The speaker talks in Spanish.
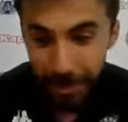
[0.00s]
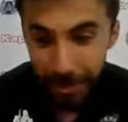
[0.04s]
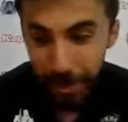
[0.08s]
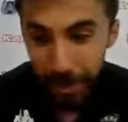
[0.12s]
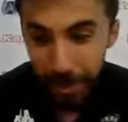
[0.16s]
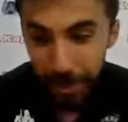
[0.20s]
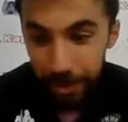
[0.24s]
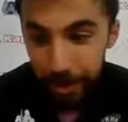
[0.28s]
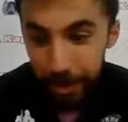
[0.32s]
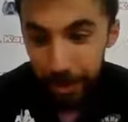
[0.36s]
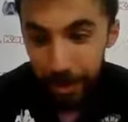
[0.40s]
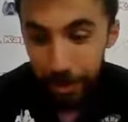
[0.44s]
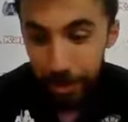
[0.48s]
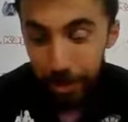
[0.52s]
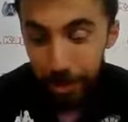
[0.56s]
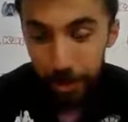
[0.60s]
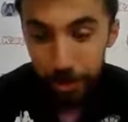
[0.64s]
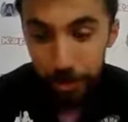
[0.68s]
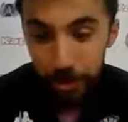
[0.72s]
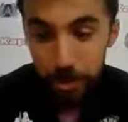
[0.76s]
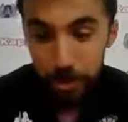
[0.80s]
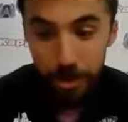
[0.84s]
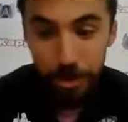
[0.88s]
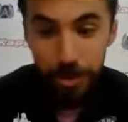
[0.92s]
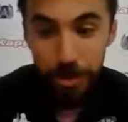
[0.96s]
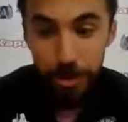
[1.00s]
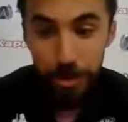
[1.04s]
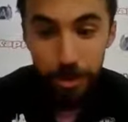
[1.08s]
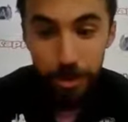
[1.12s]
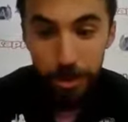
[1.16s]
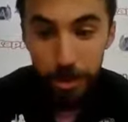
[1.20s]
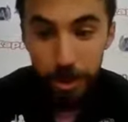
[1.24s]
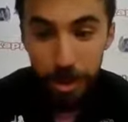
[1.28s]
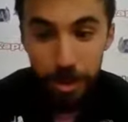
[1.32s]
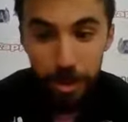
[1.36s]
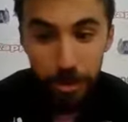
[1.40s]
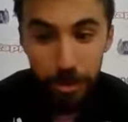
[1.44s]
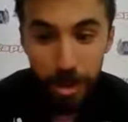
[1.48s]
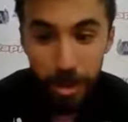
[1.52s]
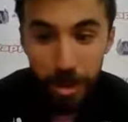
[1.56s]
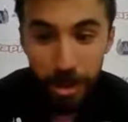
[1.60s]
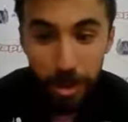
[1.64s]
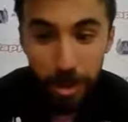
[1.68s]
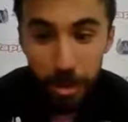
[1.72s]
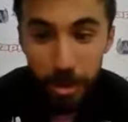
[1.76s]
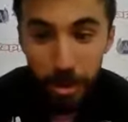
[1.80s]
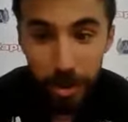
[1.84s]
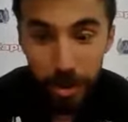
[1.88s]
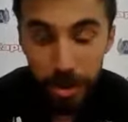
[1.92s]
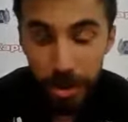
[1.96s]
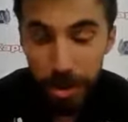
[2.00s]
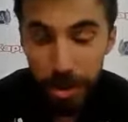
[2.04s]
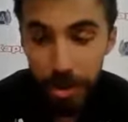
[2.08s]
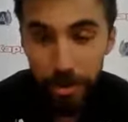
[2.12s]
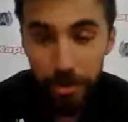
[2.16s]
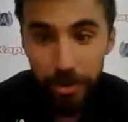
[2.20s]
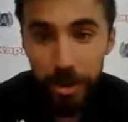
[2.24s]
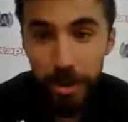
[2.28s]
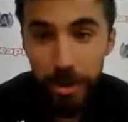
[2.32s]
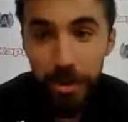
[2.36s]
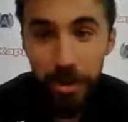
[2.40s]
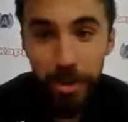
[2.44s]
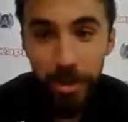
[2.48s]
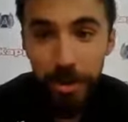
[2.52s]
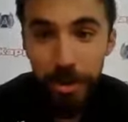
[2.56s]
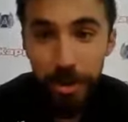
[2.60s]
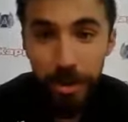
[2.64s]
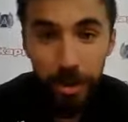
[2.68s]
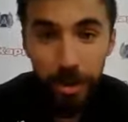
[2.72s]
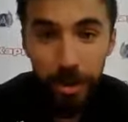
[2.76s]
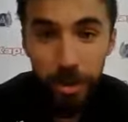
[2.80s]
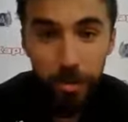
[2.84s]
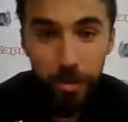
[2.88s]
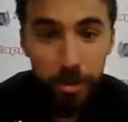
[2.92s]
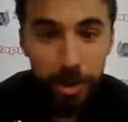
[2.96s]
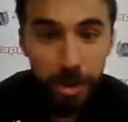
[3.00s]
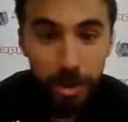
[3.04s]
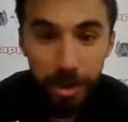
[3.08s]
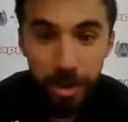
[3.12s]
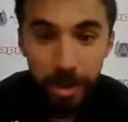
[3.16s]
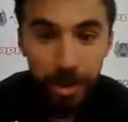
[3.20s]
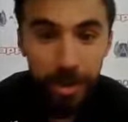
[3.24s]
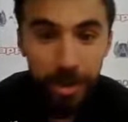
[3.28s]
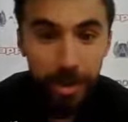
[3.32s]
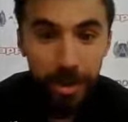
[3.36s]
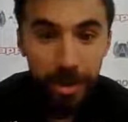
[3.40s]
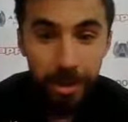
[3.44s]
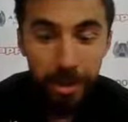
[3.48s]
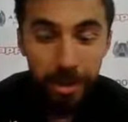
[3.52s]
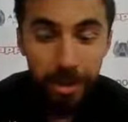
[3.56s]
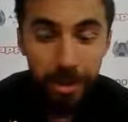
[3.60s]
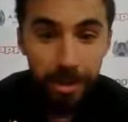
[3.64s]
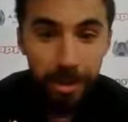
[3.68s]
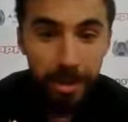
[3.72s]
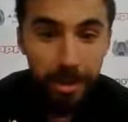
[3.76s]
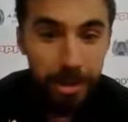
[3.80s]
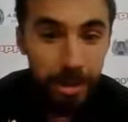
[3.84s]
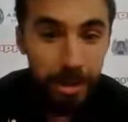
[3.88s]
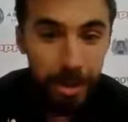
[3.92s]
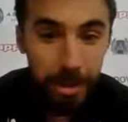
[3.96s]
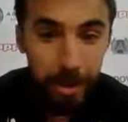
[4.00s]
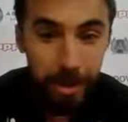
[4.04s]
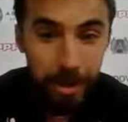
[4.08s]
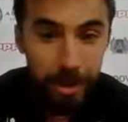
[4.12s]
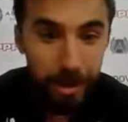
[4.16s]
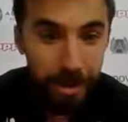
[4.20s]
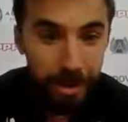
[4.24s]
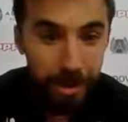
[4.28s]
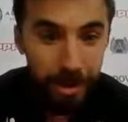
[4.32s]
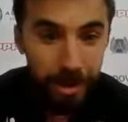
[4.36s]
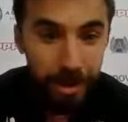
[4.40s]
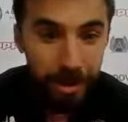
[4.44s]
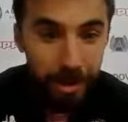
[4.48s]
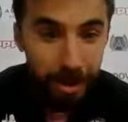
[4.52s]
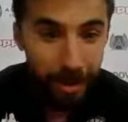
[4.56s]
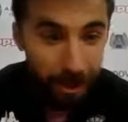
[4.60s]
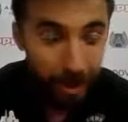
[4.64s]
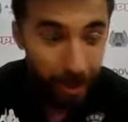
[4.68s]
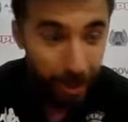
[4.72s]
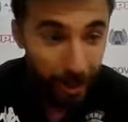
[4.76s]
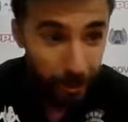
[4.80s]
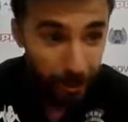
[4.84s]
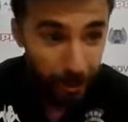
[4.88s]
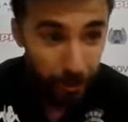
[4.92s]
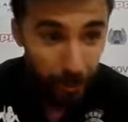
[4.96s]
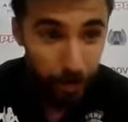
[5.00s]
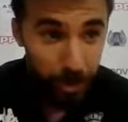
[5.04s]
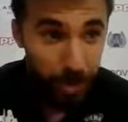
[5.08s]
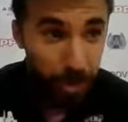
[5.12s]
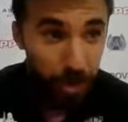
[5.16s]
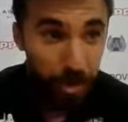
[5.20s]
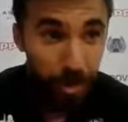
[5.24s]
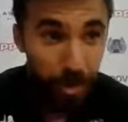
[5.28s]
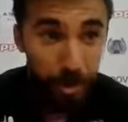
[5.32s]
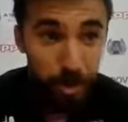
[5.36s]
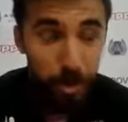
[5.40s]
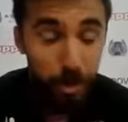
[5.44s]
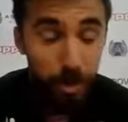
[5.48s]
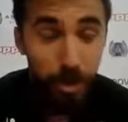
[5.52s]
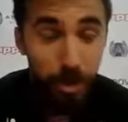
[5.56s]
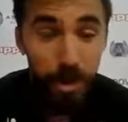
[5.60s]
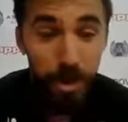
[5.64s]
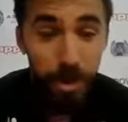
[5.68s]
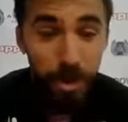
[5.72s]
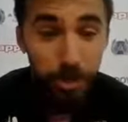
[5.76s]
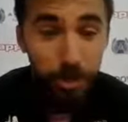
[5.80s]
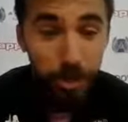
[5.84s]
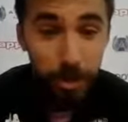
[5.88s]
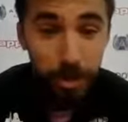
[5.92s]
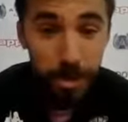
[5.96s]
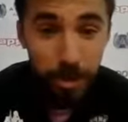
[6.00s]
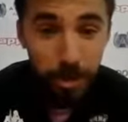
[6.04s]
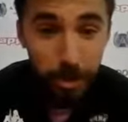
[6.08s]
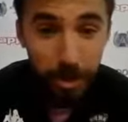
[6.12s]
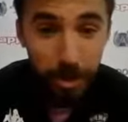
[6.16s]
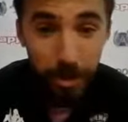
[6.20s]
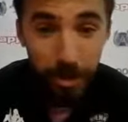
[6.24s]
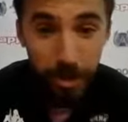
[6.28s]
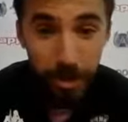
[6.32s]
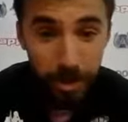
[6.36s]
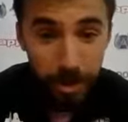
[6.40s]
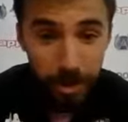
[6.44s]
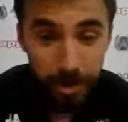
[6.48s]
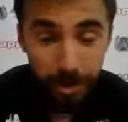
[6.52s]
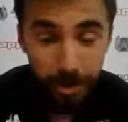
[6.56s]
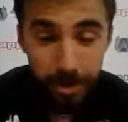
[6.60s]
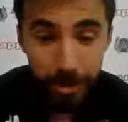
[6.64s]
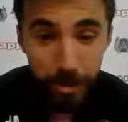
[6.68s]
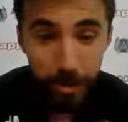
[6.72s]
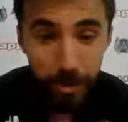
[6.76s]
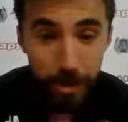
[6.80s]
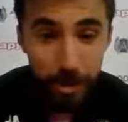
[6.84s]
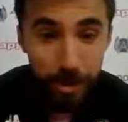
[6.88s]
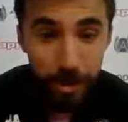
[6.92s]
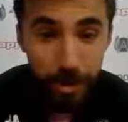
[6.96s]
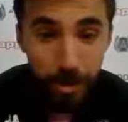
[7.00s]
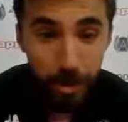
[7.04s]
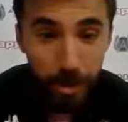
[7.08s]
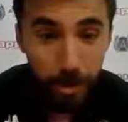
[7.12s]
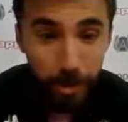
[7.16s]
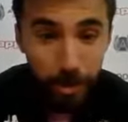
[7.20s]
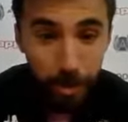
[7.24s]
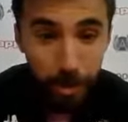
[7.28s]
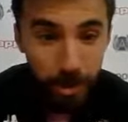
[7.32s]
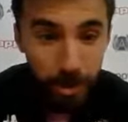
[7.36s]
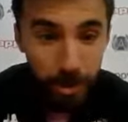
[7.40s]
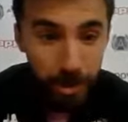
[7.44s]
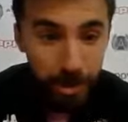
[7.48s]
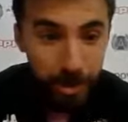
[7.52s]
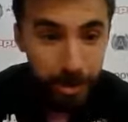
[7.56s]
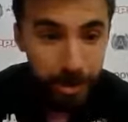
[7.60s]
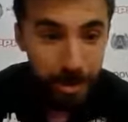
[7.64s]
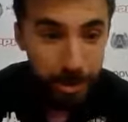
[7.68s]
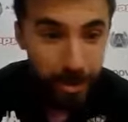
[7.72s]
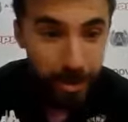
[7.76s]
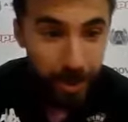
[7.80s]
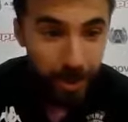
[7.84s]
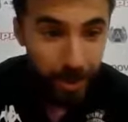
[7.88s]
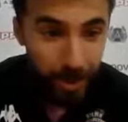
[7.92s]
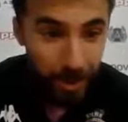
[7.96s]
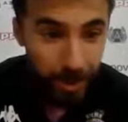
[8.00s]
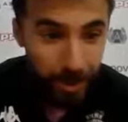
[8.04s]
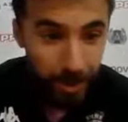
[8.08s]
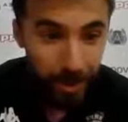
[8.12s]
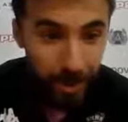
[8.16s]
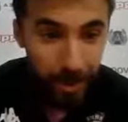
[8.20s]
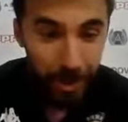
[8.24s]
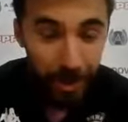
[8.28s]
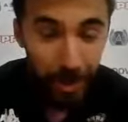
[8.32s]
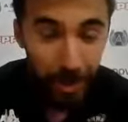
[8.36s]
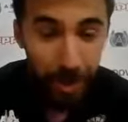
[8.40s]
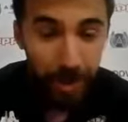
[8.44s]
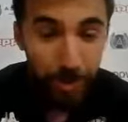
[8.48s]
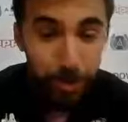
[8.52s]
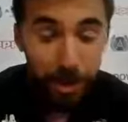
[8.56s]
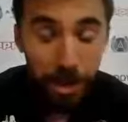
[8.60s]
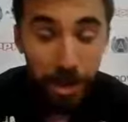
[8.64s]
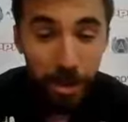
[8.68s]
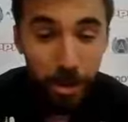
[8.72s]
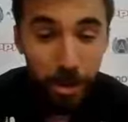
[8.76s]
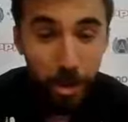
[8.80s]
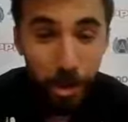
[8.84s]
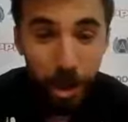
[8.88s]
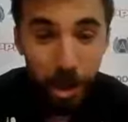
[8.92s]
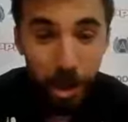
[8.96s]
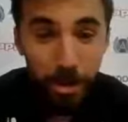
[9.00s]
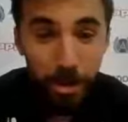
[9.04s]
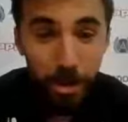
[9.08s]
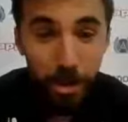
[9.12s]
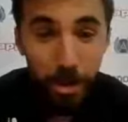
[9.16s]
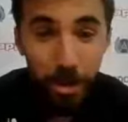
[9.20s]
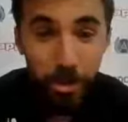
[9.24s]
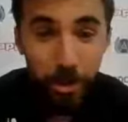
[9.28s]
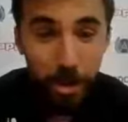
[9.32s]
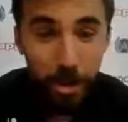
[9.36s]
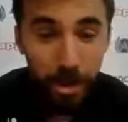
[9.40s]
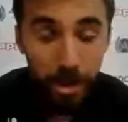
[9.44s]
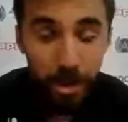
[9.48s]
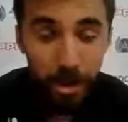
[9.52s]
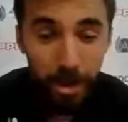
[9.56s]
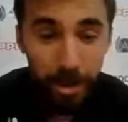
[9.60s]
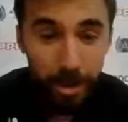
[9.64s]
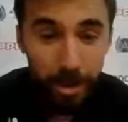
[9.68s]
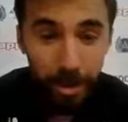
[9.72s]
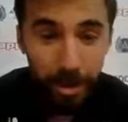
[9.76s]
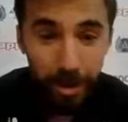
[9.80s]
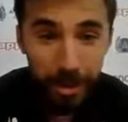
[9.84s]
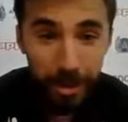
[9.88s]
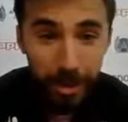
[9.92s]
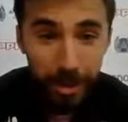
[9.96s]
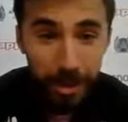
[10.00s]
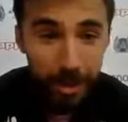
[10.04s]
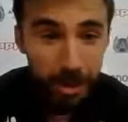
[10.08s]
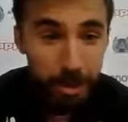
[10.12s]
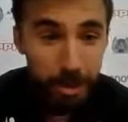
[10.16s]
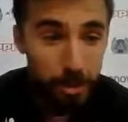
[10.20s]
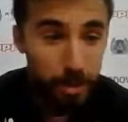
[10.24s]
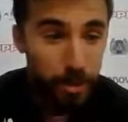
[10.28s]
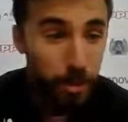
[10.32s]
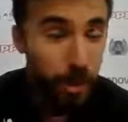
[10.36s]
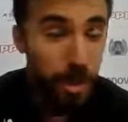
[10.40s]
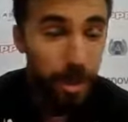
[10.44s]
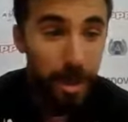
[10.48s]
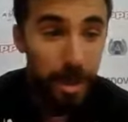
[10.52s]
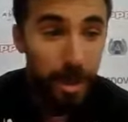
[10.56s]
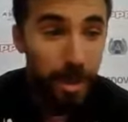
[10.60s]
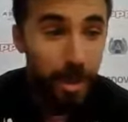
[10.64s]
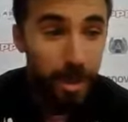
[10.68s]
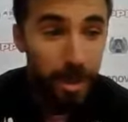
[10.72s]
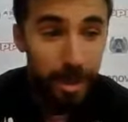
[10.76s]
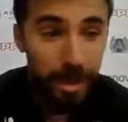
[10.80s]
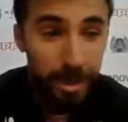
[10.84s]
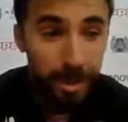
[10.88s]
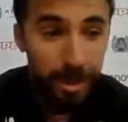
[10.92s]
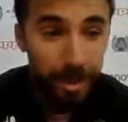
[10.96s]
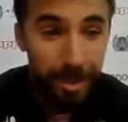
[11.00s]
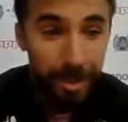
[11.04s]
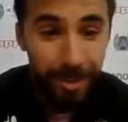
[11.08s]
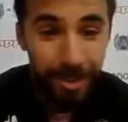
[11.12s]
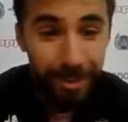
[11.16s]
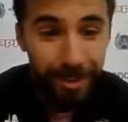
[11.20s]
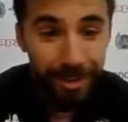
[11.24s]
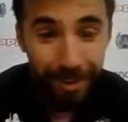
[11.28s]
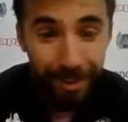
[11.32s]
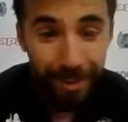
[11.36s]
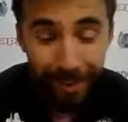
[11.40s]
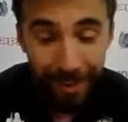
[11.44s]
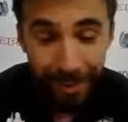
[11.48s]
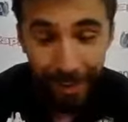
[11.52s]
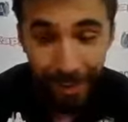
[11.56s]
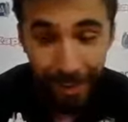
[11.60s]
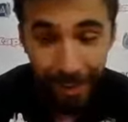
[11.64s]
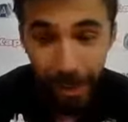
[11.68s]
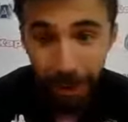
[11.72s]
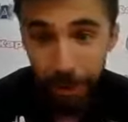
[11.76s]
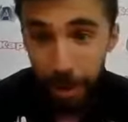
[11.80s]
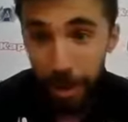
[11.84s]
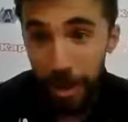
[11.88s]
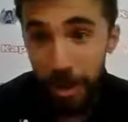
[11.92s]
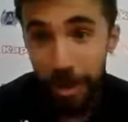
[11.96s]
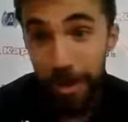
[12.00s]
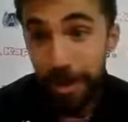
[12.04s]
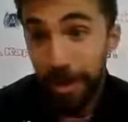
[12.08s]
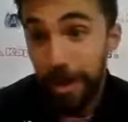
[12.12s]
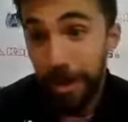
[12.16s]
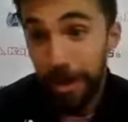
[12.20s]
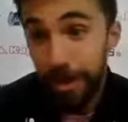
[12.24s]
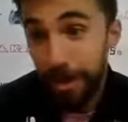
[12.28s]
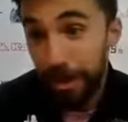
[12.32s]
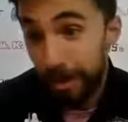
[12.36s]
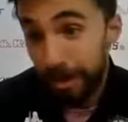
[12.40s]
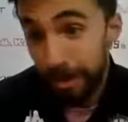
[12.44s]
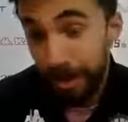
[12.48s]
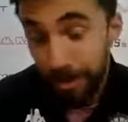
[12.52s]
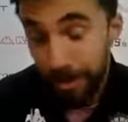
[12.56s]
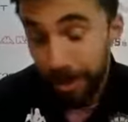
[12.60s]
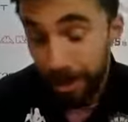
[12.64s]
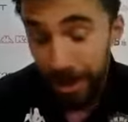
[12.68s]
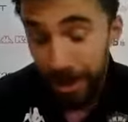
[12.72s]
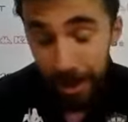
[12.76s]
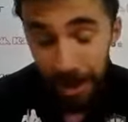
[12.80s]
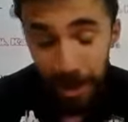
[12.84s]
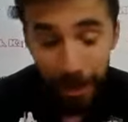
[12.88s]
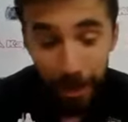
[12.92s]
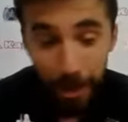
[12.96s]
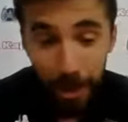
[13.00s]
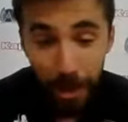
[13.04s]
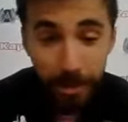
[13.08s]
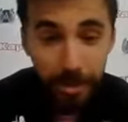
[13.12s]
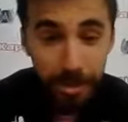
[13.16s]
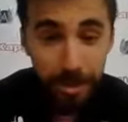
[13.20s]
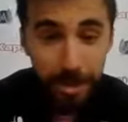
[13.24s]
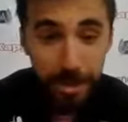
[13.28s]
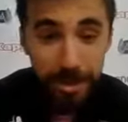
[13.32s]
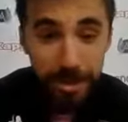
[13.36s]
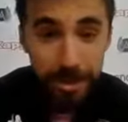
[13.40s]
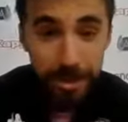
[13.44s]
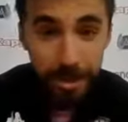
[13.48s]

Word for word: hacer lo que hemos hecho años atrás, aunque sea distinto, de competir y intentar conseguir los objetivos y bueno, sobre todo pues adaptarnos rápido porque es una liga que, que va, que acaba antes